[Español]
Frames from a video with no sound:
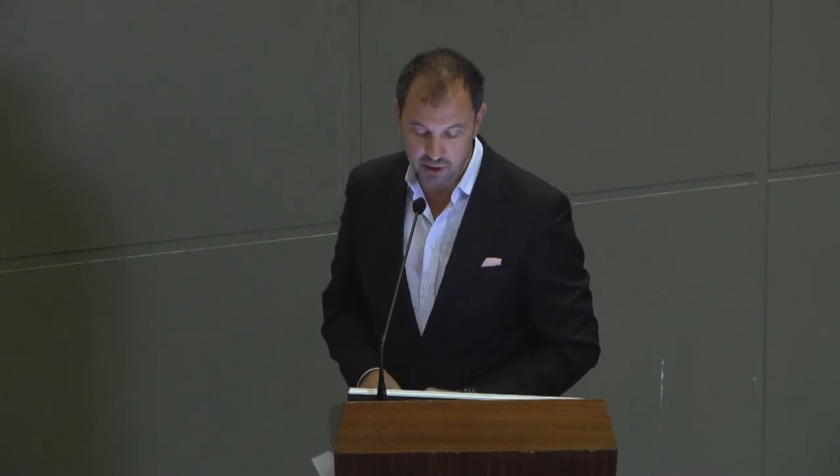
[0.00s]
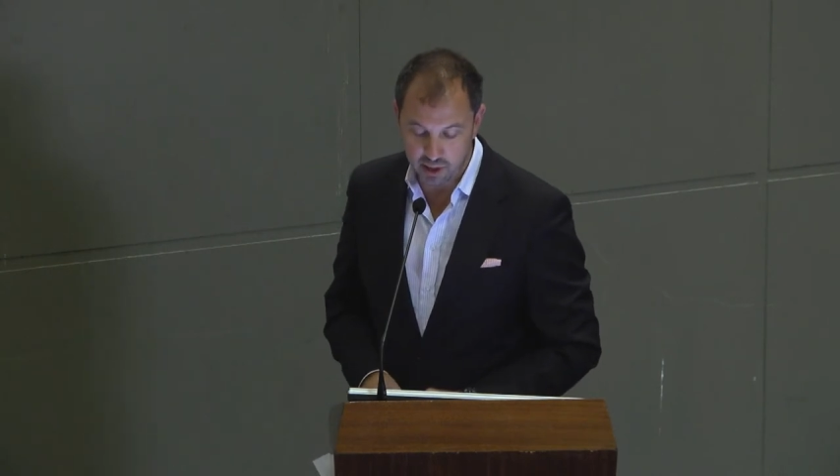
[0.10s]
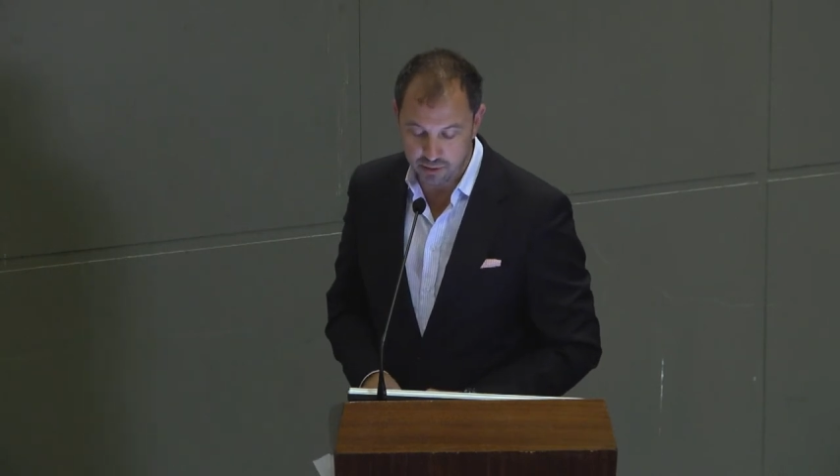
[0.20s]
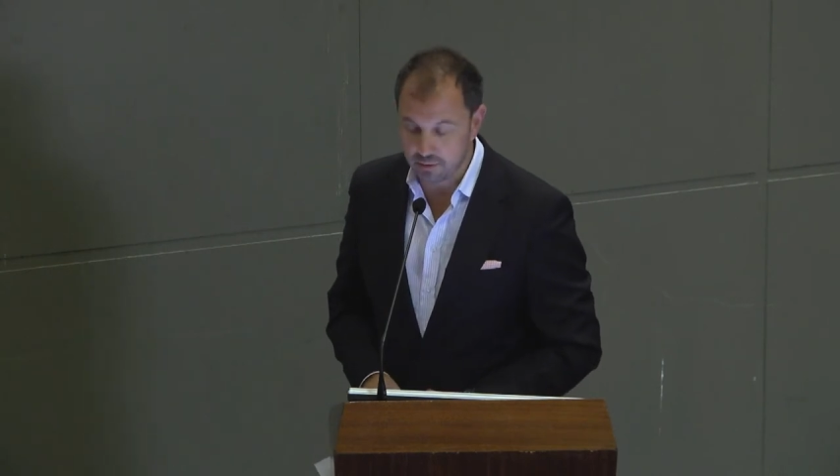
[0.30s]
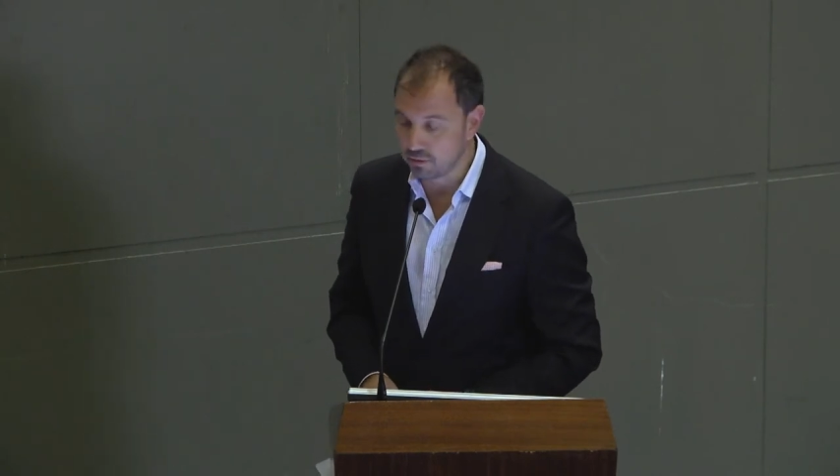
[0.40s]
ha
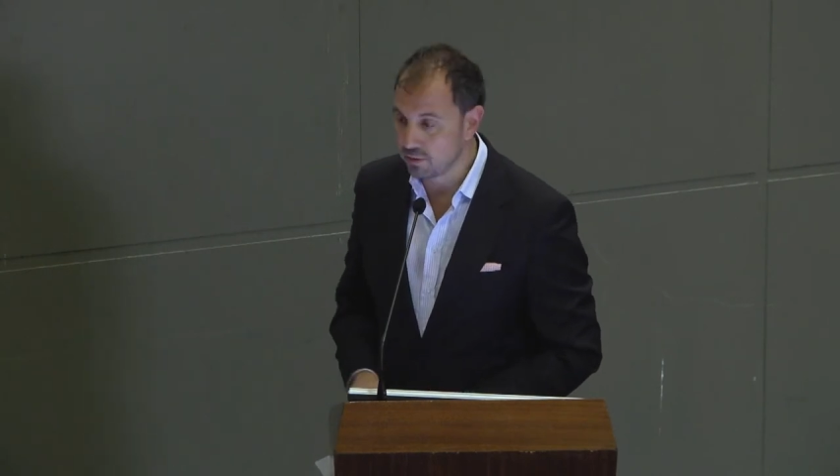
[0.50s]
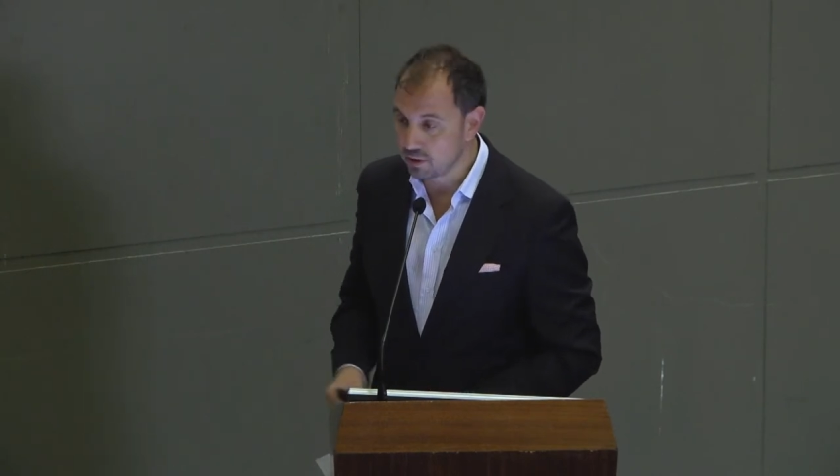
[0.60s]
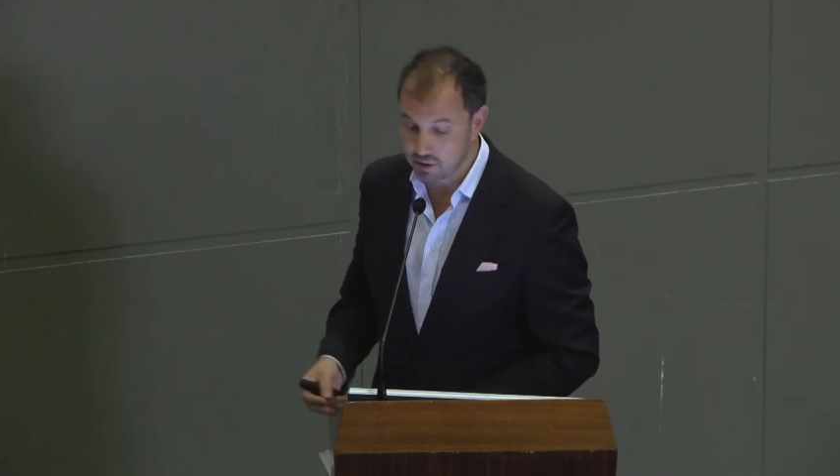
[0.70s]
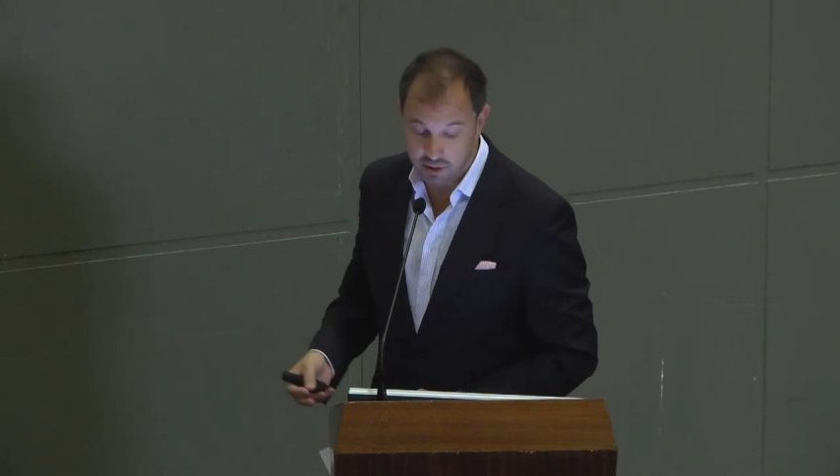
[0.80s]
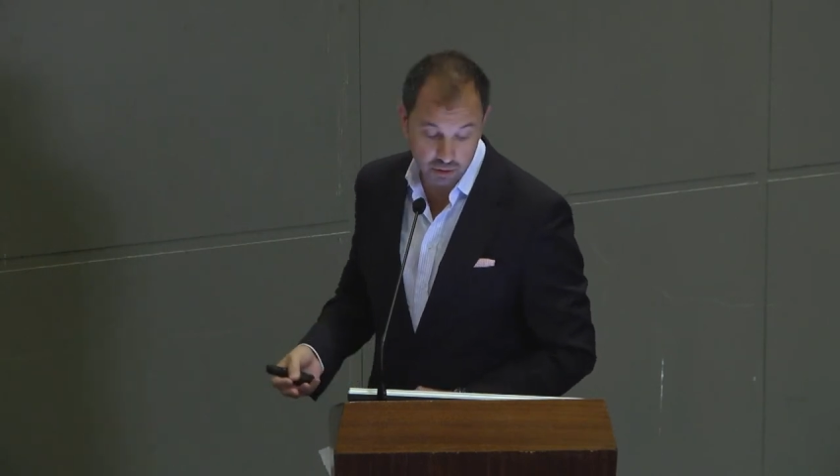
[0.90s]
nacido
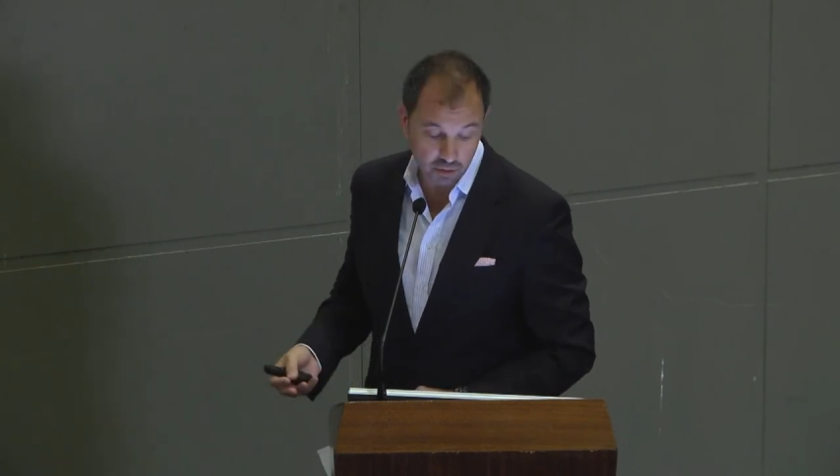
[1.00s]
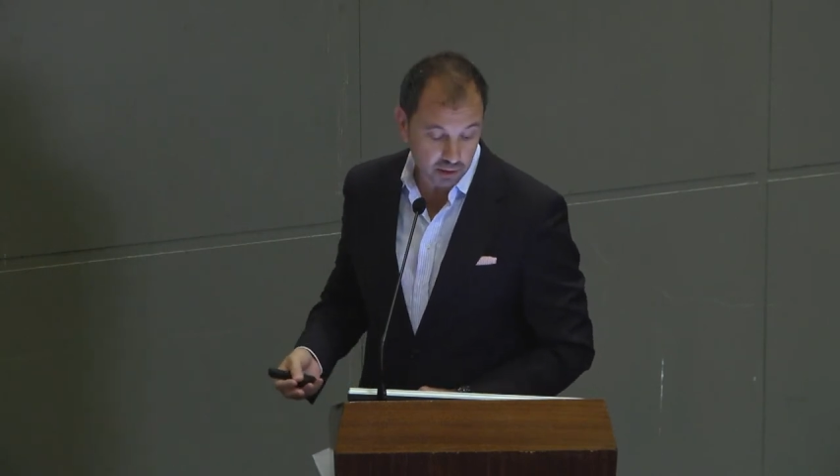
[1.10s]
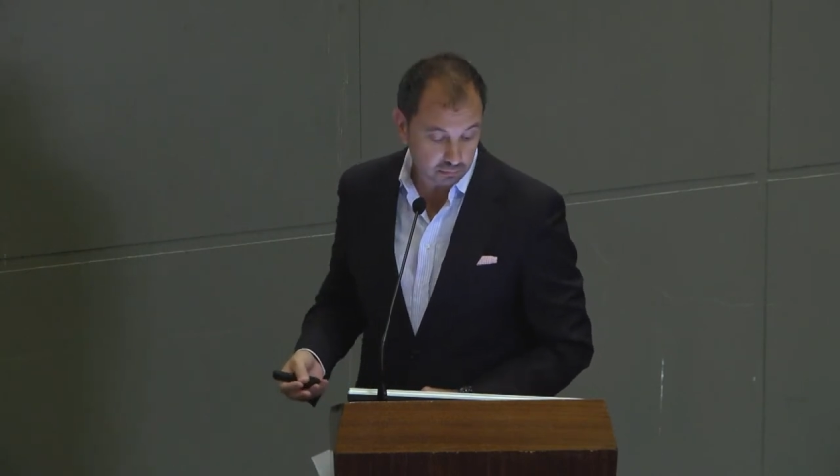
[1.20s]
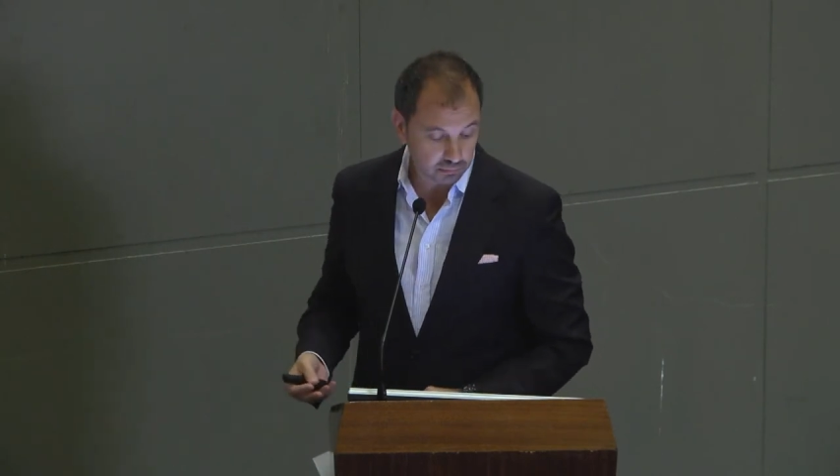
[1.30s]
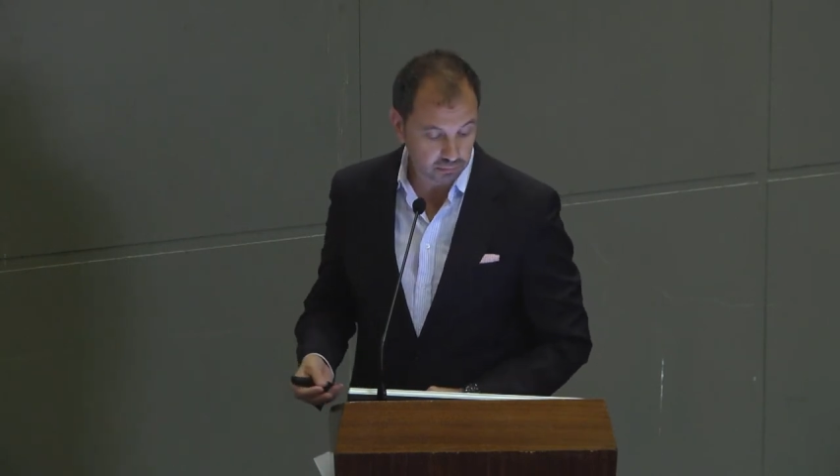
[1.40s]
este sello E,